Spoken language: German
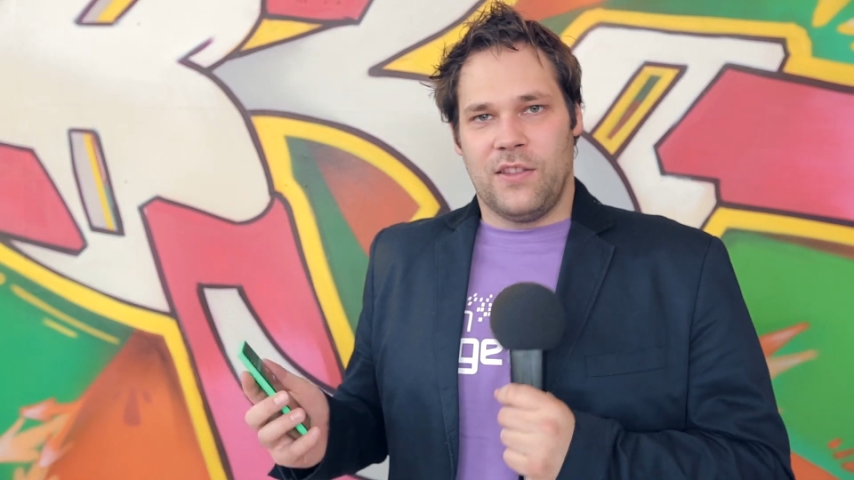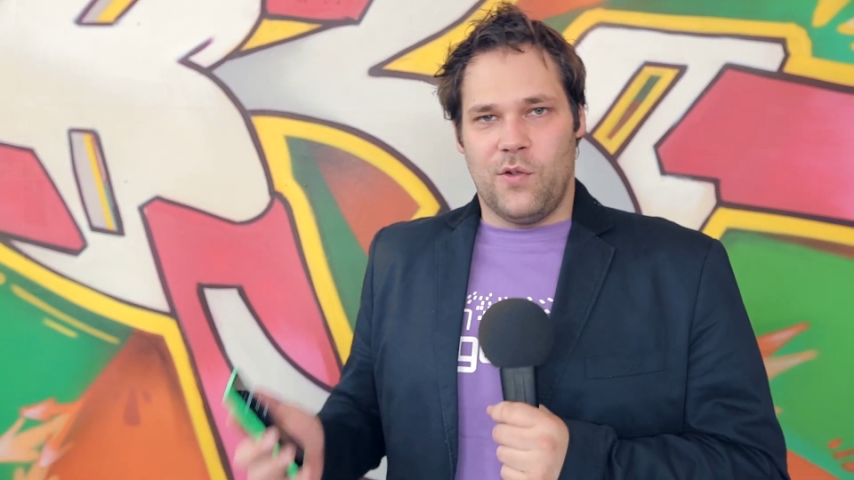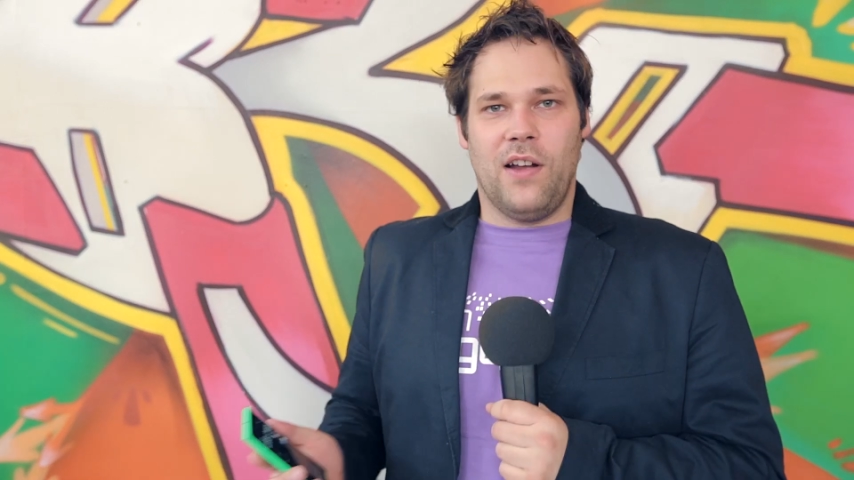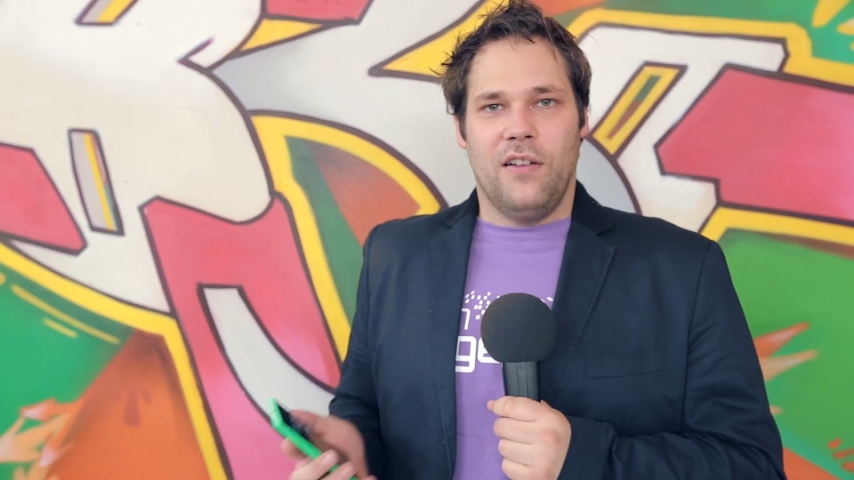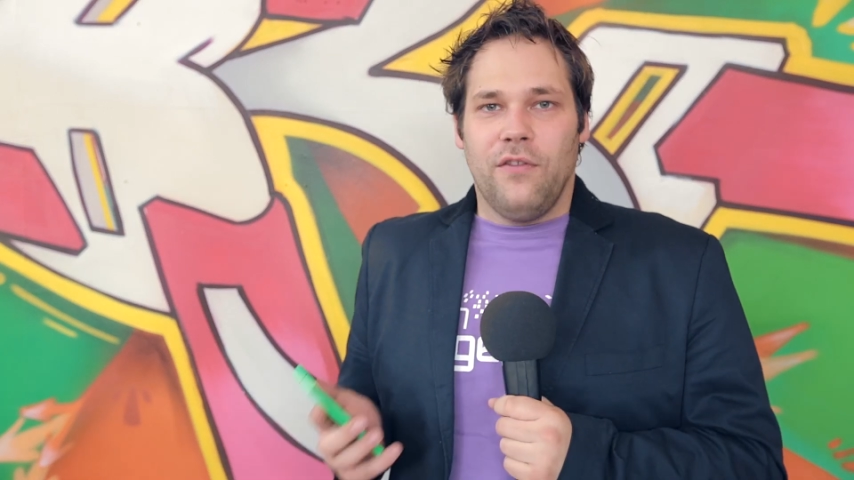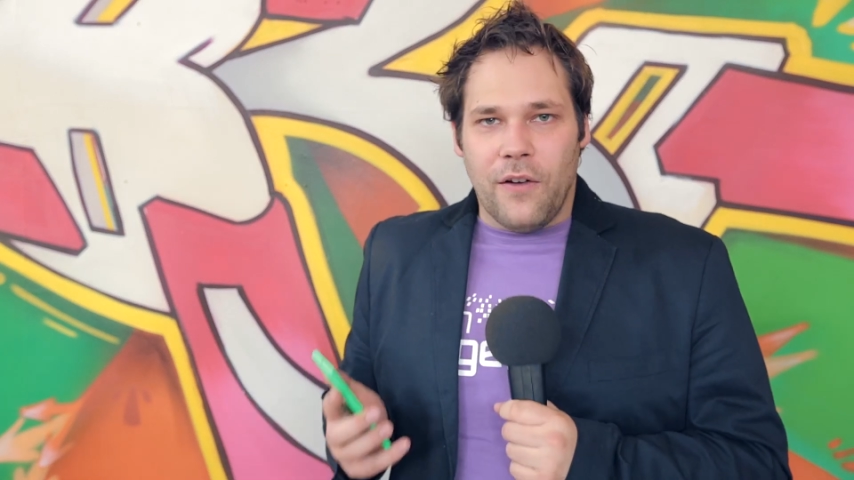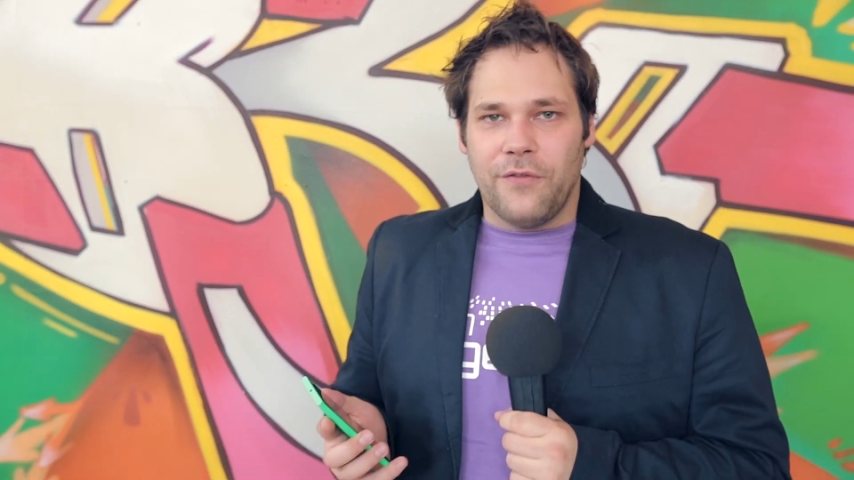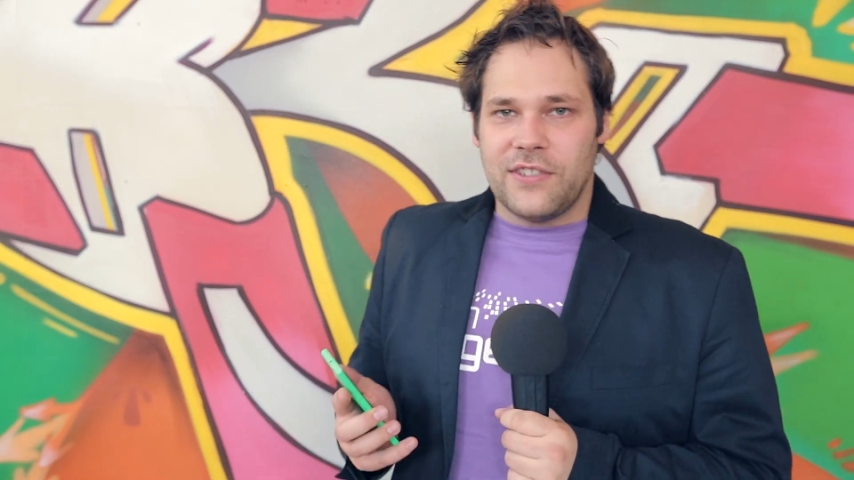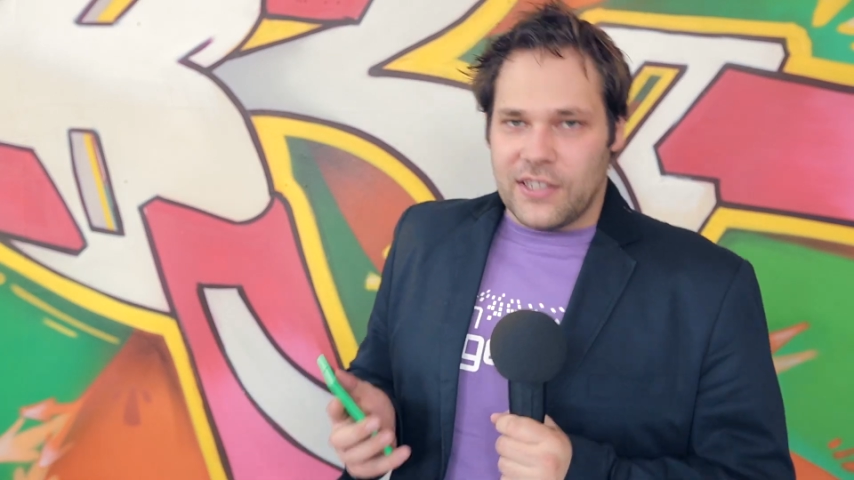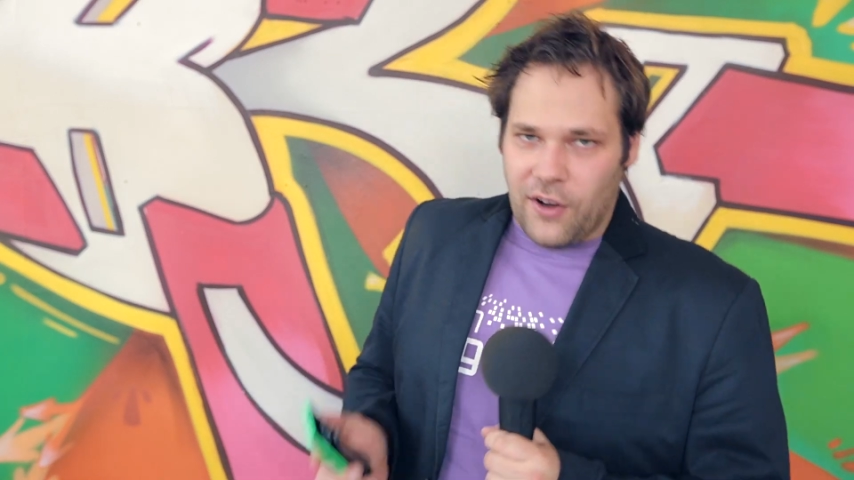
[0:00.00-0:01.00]

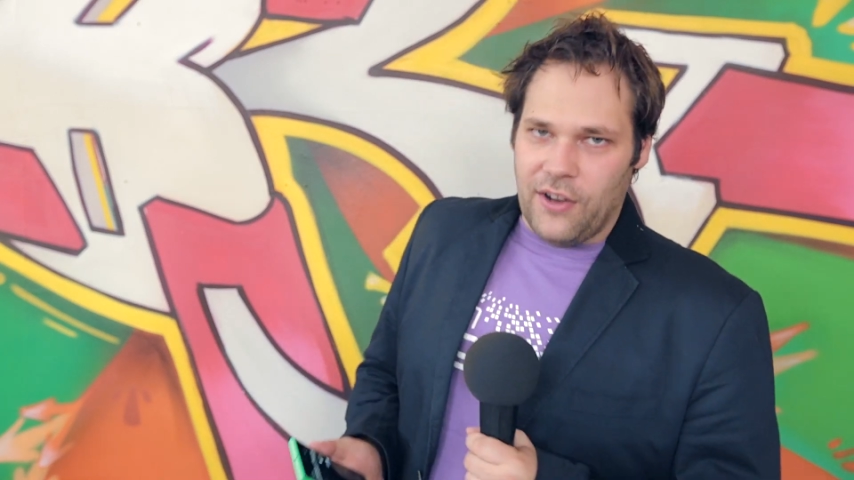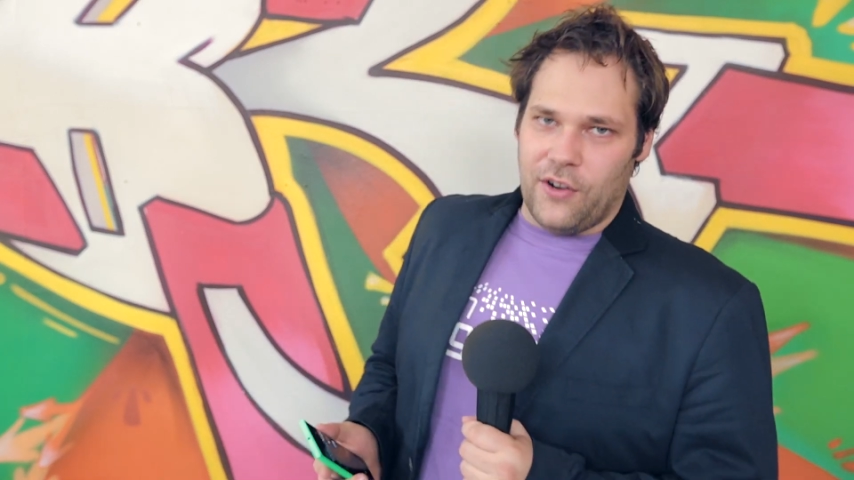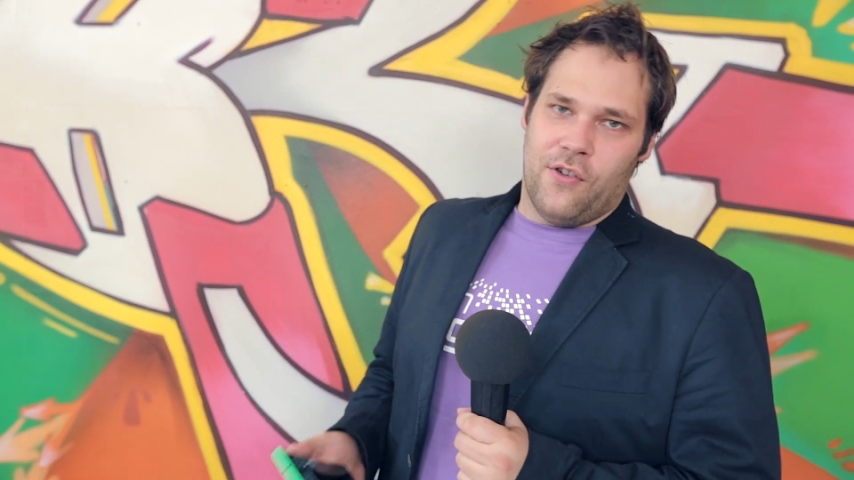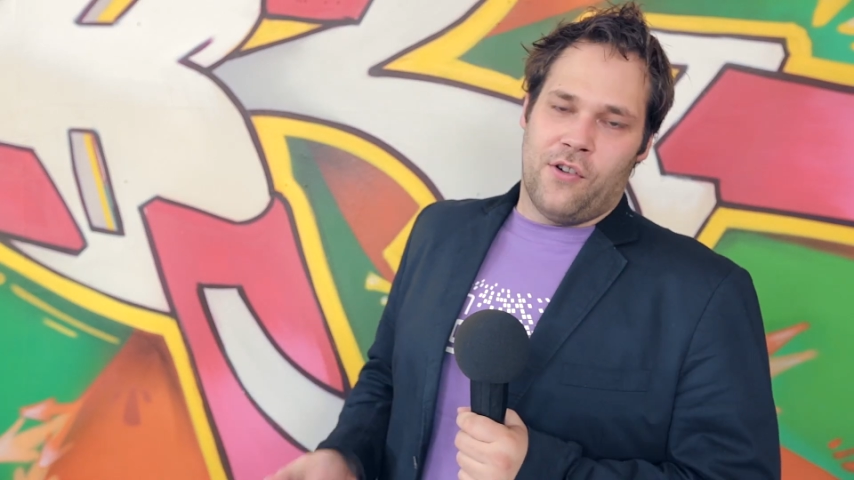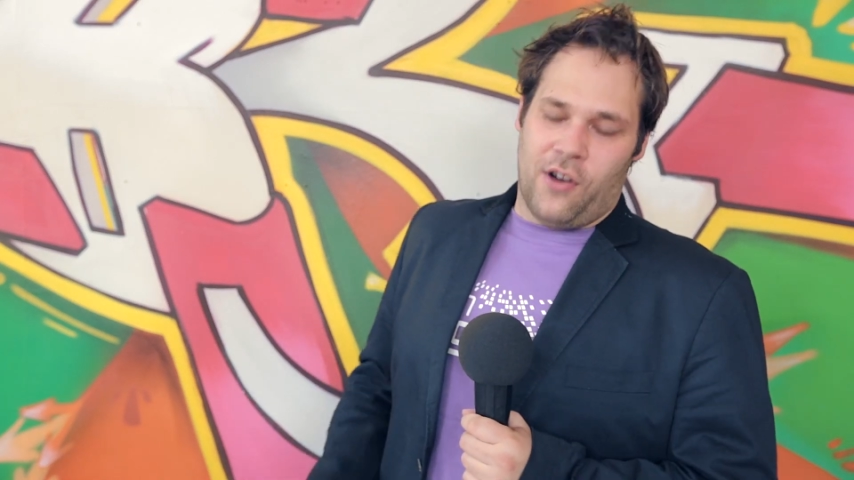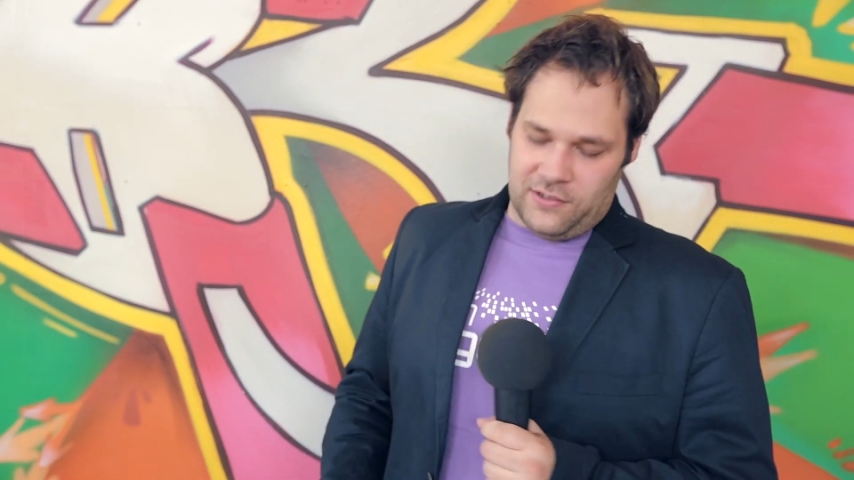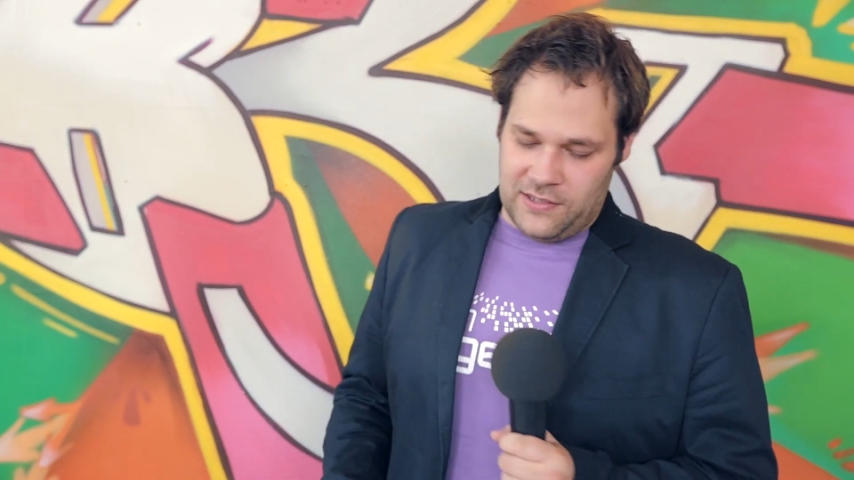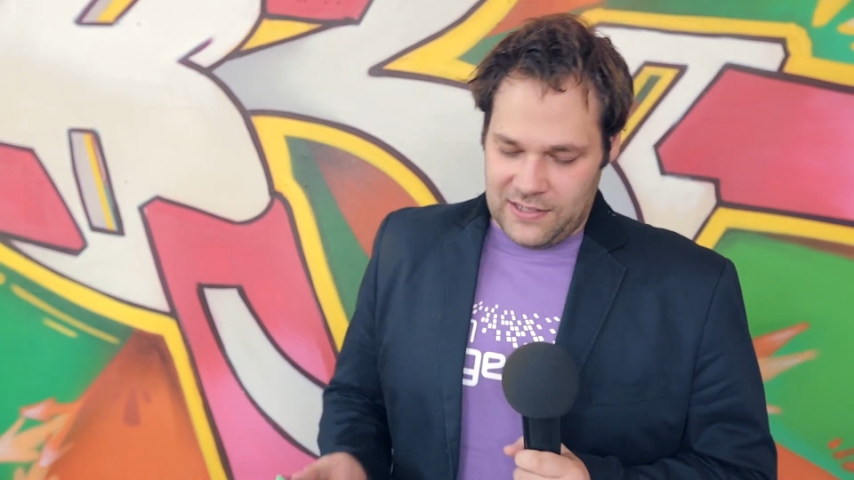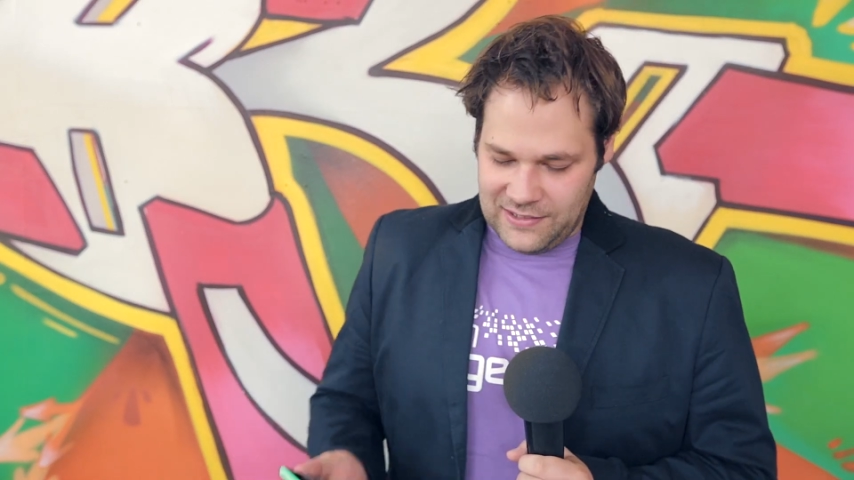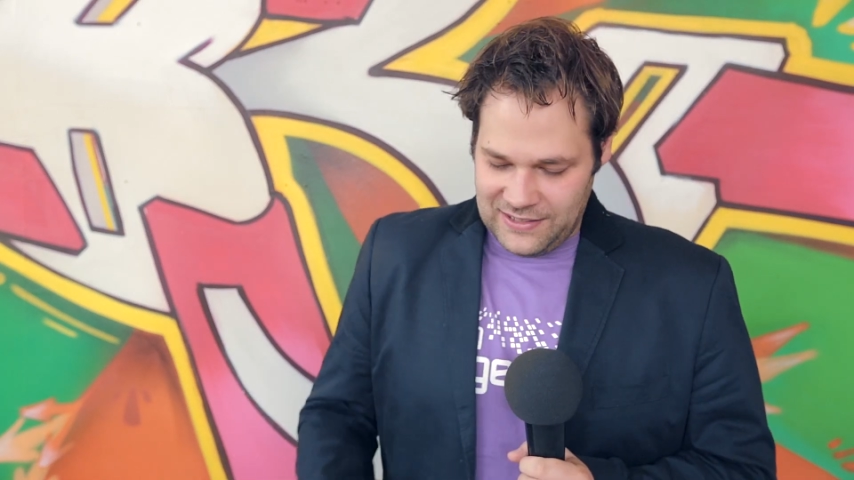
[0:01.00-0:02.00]
59 Euro
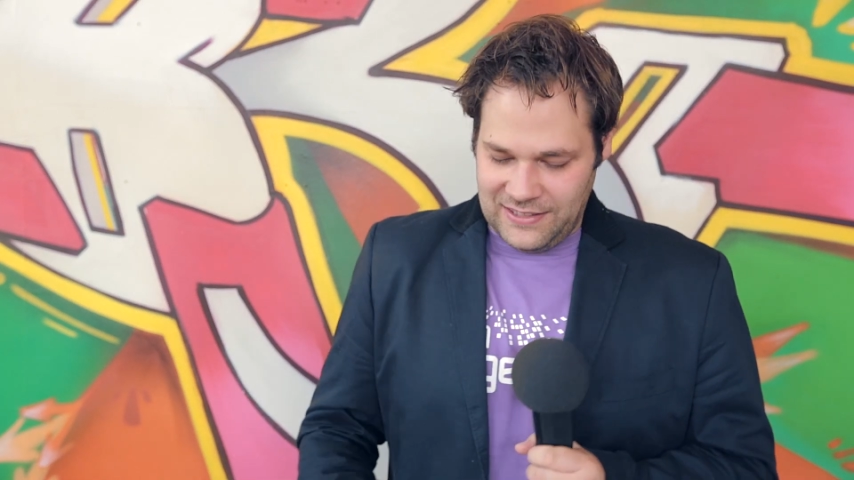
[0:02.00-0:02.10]
kostet